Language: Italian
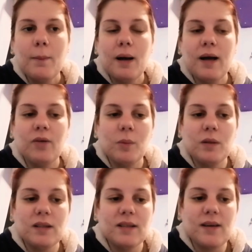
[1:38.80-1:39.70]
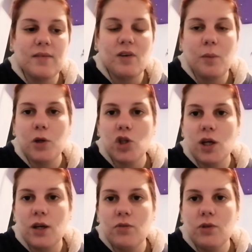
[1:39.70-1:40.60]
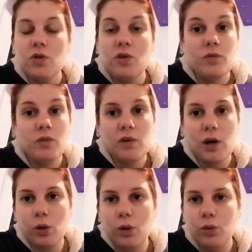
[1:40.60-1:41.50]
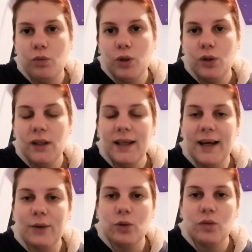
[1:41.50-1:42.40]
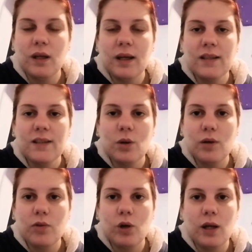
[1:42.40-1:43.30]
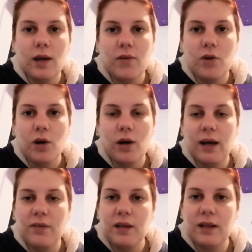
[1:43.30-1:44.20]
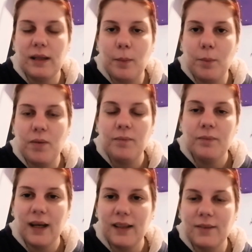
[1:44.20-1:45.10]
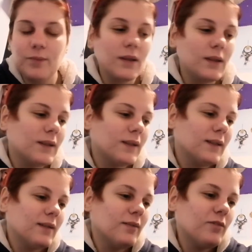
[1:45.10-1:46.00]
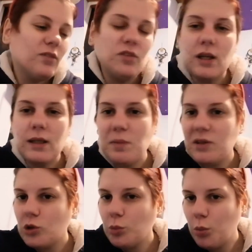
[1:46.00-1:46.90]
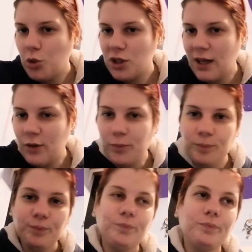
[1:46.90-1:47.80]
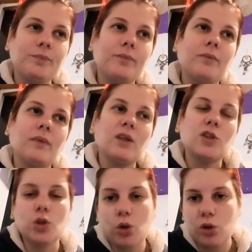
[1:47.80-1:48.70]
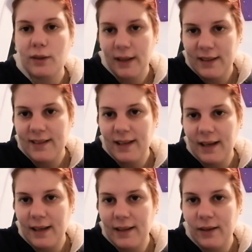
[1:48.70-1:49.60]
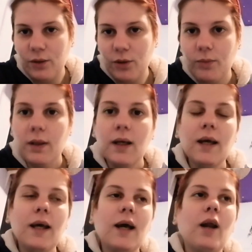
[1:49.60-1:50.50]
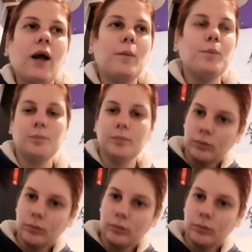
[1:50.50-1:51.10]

ma ovviamente se vi fa piacere io vi farò un video dedicato, vi ringrazierò la follia fino alla fine dei tempi. Grazie. Fine del messaggio pubblicitario. Ci sono cose anche strane là dentro. Allora,